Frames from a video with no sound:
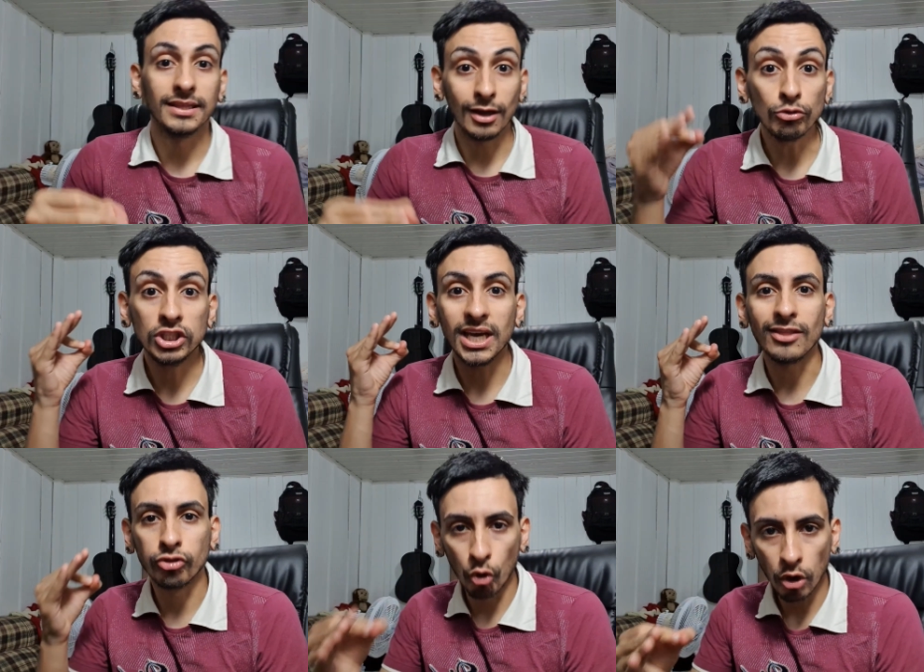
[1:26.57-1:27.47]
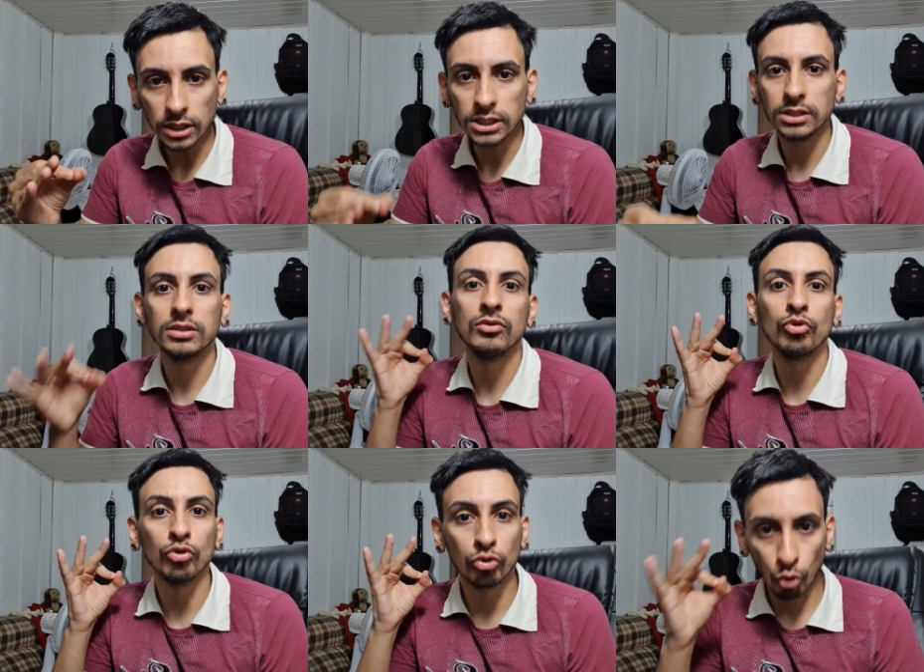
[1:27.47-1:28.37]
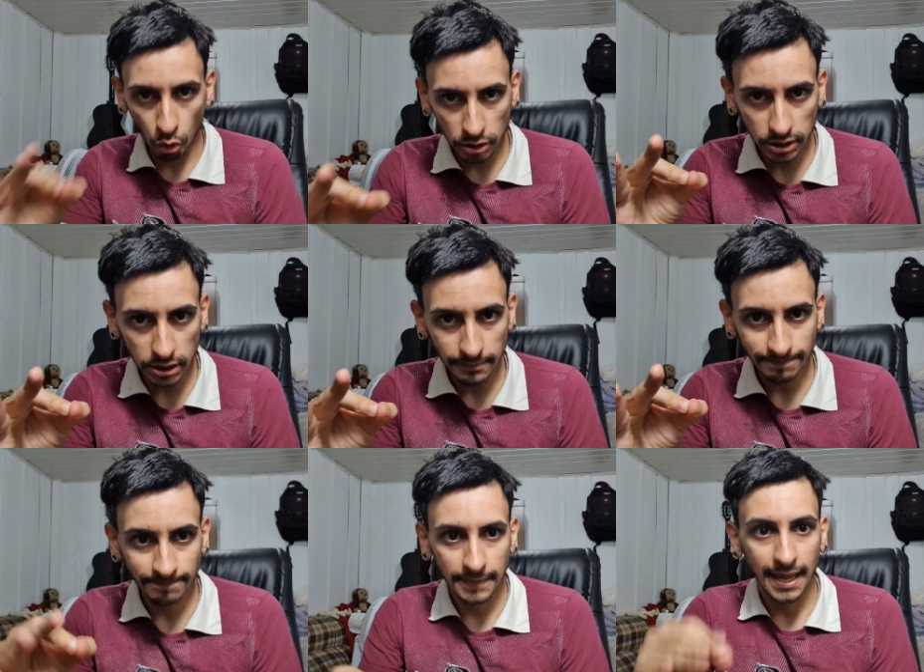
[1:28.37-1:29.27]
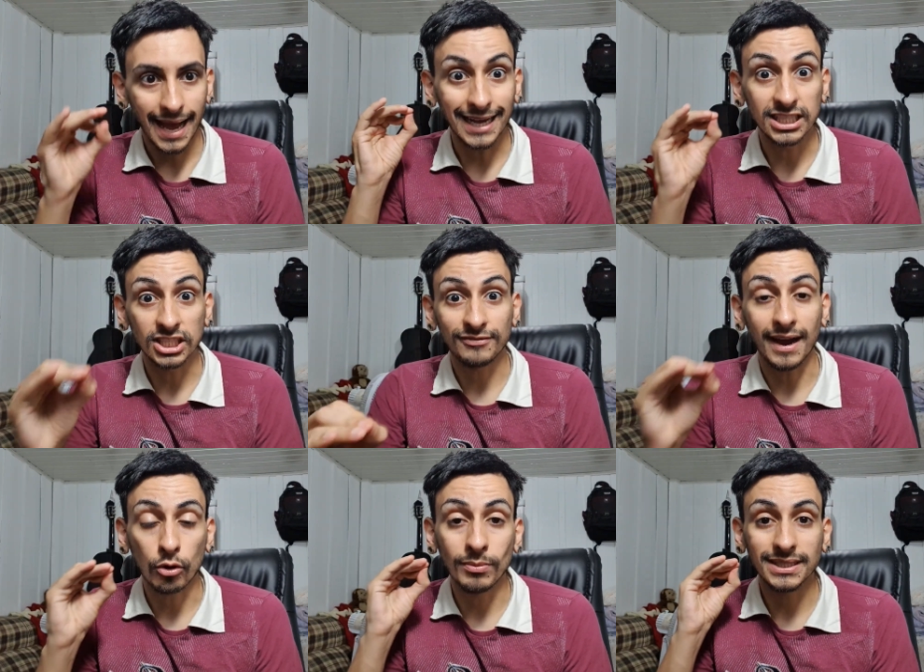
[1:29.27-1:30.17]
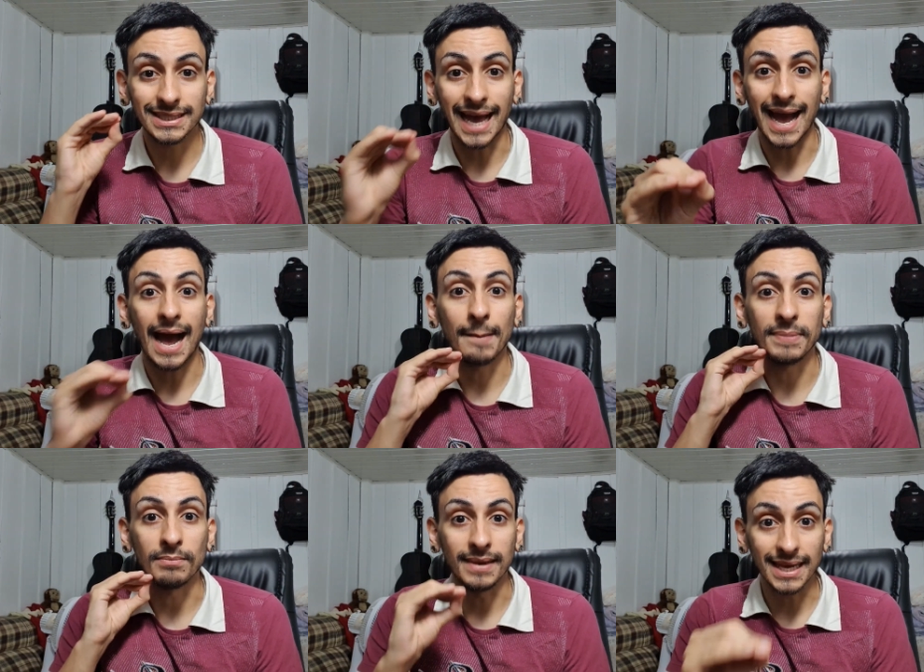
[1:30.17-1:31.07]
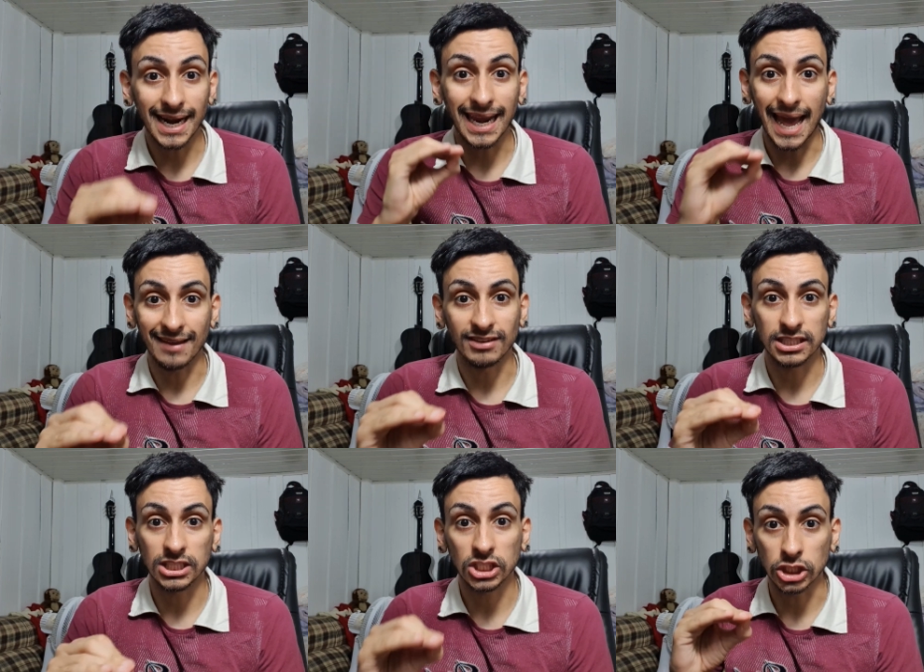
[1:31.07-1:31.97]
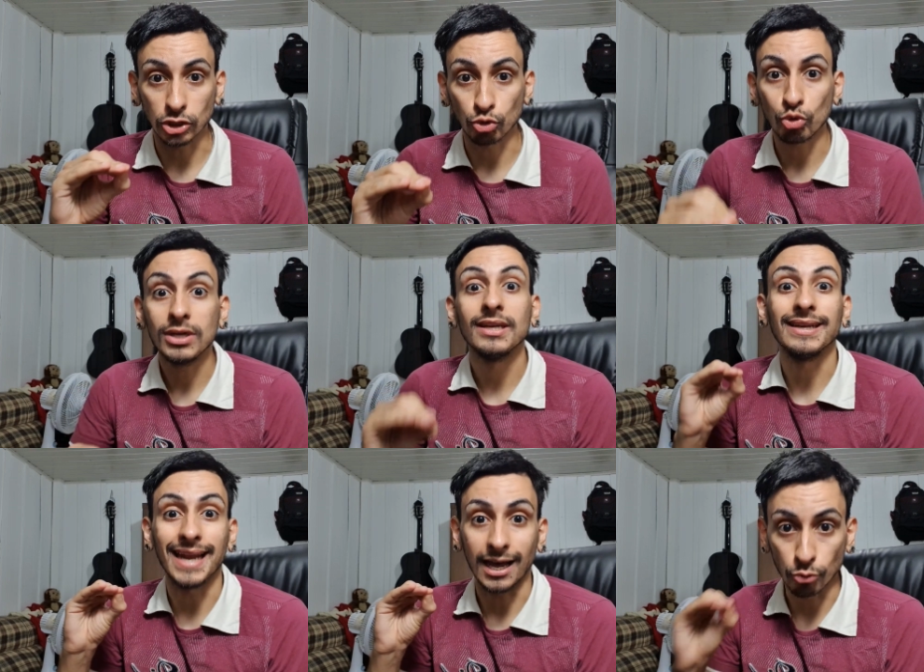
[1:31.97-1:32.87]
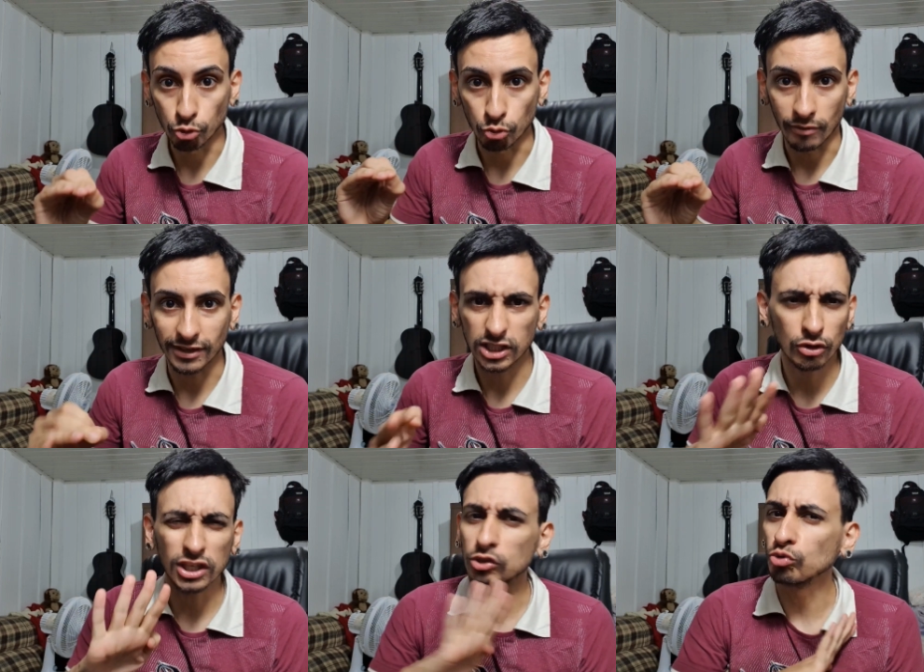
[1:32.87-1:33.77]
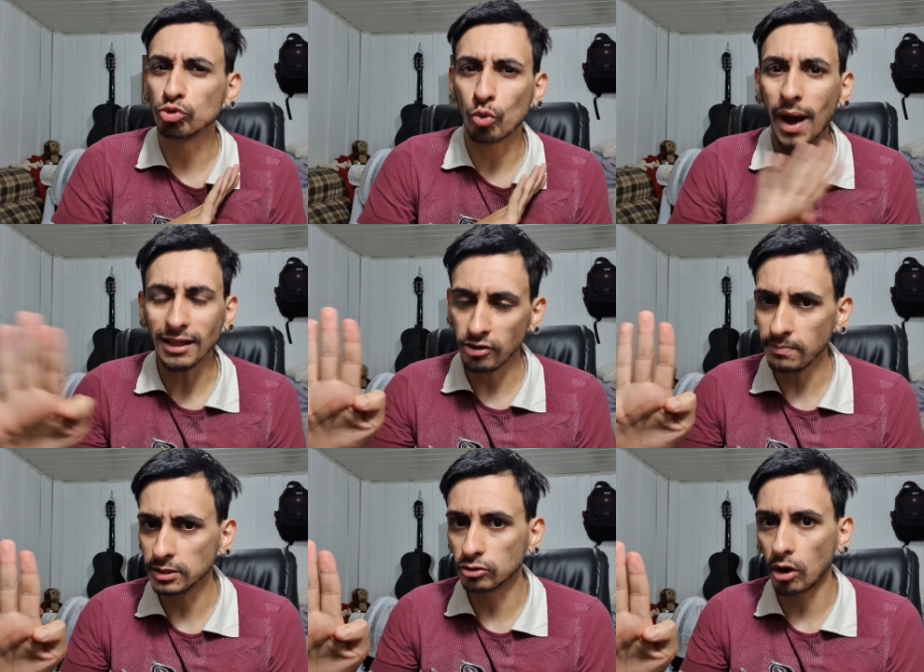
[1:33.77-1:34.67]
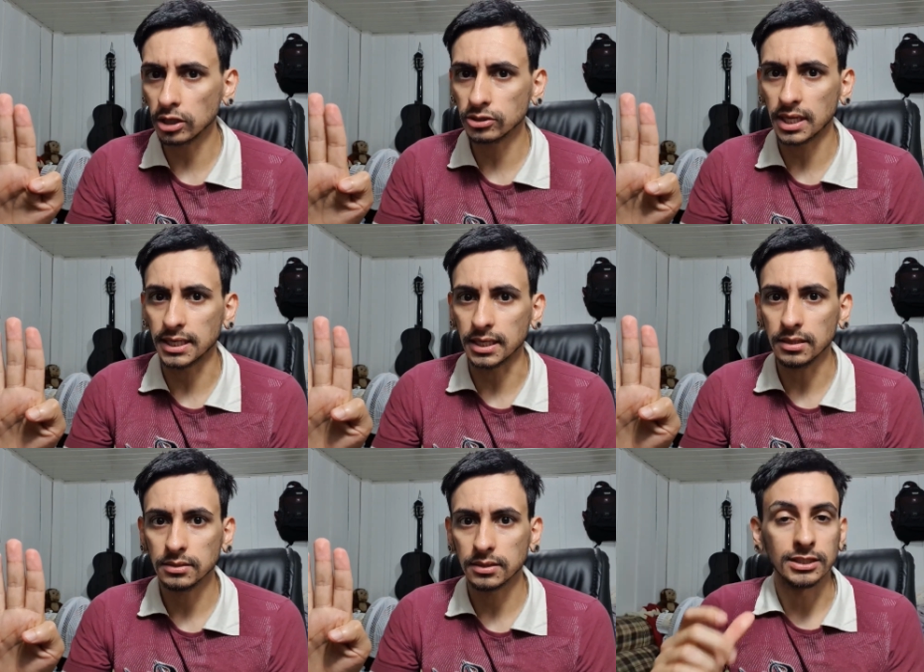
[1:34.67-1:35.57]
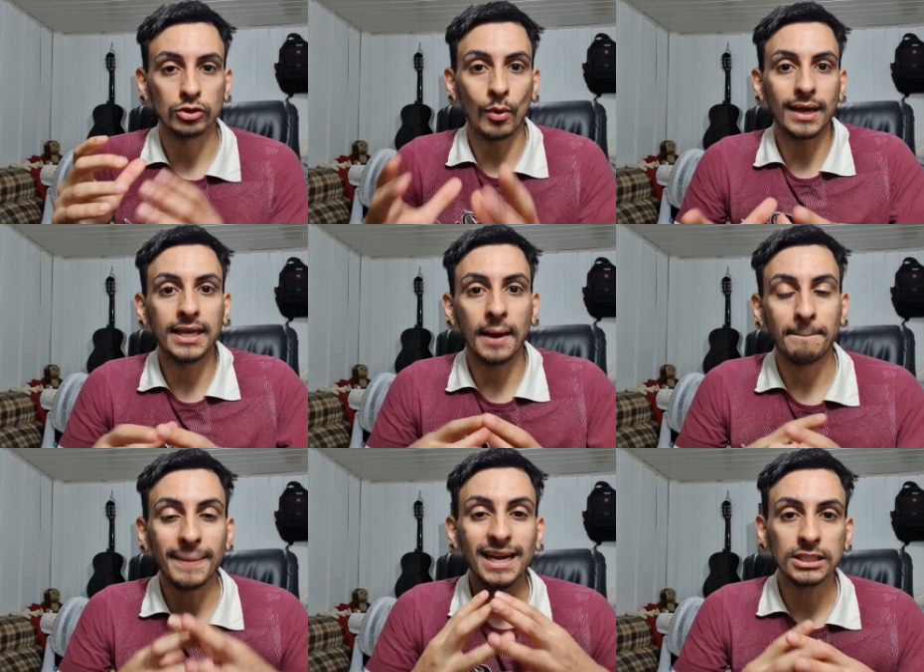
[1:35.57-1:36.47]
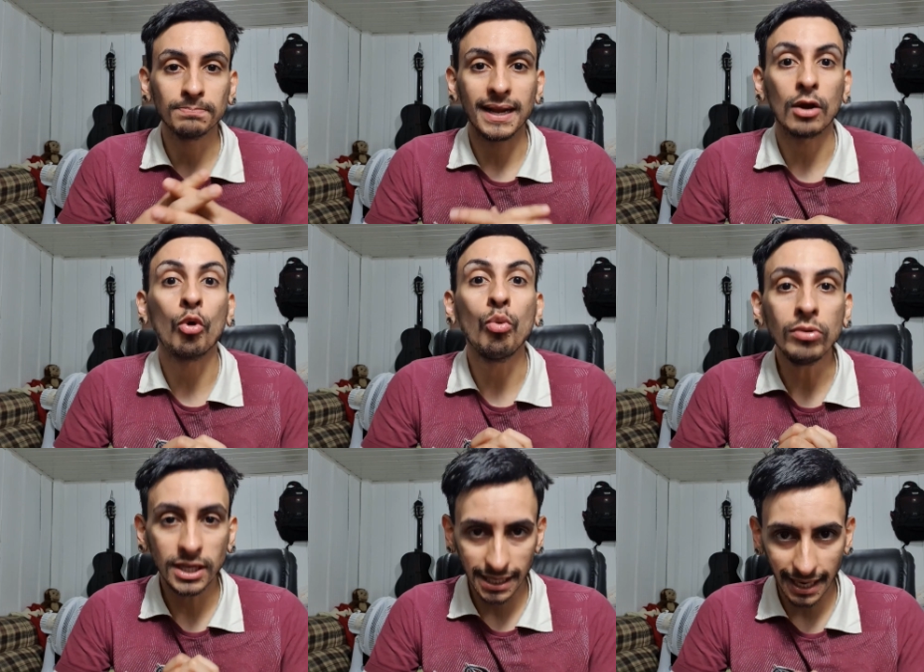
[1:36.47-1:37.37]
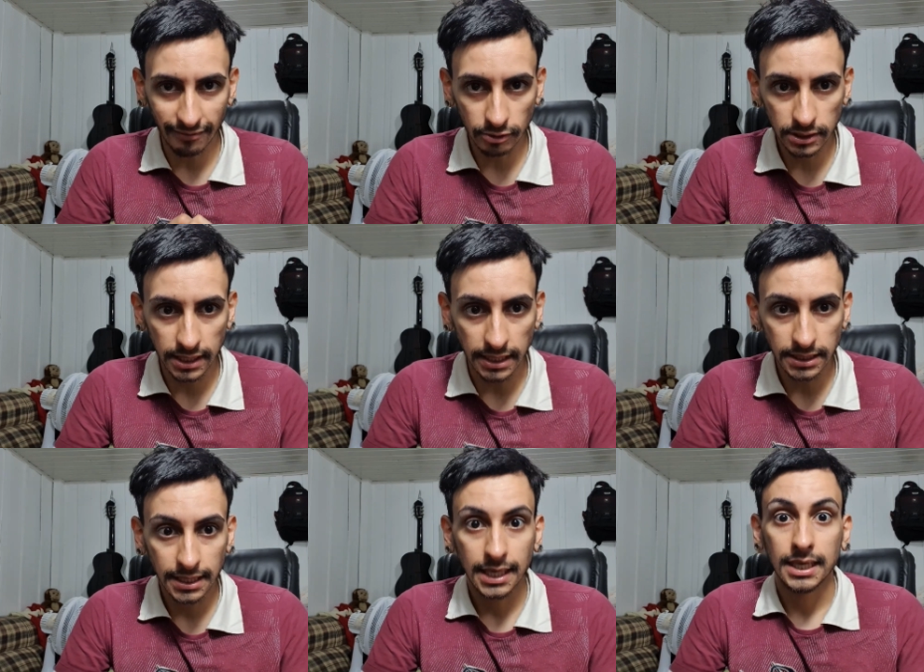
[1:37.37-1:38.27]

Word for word: Então, dia 2 do 12, a gente vai começar a primeira live assistindo Naruto. Eu assisti, eu acho que uns quatro episódios ali. Então, estou aqui apenas para comunicar a vocês